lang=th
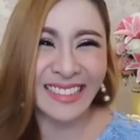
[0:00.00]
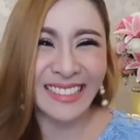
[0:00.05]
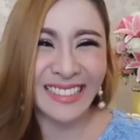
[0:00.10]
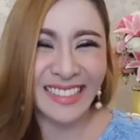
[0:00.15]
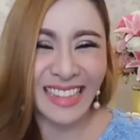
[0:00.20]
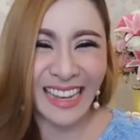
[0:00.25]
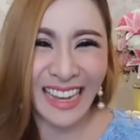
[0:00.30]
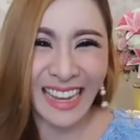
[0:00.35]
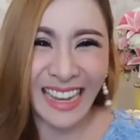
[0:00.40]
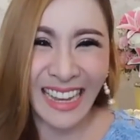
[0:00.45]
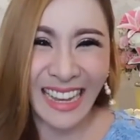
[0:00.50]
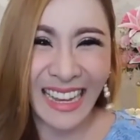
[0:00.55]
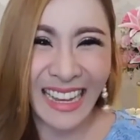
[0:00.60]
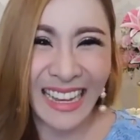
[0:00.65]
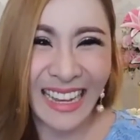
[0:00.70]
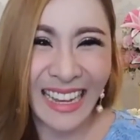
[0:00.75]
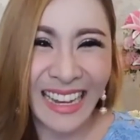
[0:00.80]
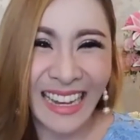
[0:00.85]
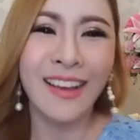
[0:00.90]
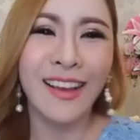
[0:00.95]
อ่า
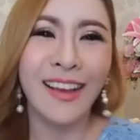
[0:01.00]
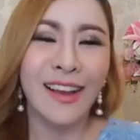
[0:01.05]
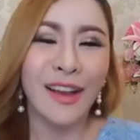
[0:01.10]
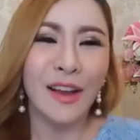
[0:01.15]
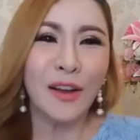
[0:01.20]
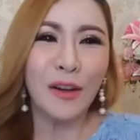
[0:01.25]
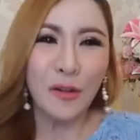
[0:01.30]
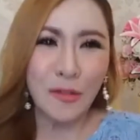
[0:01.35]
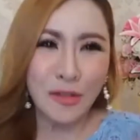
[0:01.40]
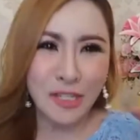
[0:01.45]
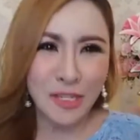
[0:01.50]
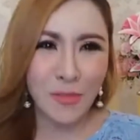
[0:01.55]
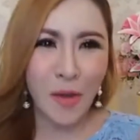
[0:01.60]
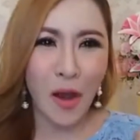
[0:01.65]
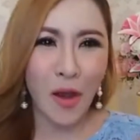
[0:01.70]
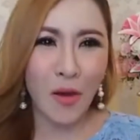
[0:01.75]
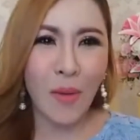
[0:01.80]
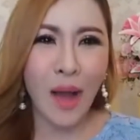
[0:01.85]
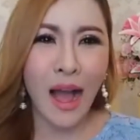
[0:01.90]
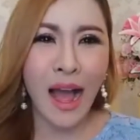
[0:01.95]
ครูจะบอ
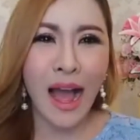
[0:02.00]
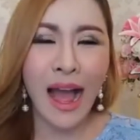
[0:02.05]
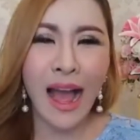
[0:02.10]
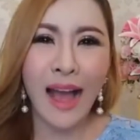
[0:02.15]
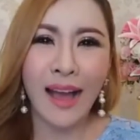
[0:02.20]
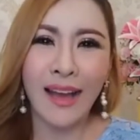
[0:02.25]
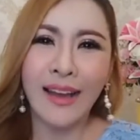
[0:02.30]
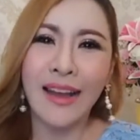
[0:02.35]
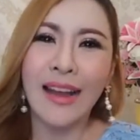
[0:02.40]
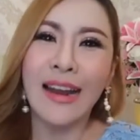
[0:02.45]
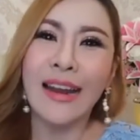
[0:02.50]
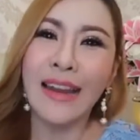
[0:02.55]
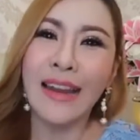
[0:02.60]
กว่าไล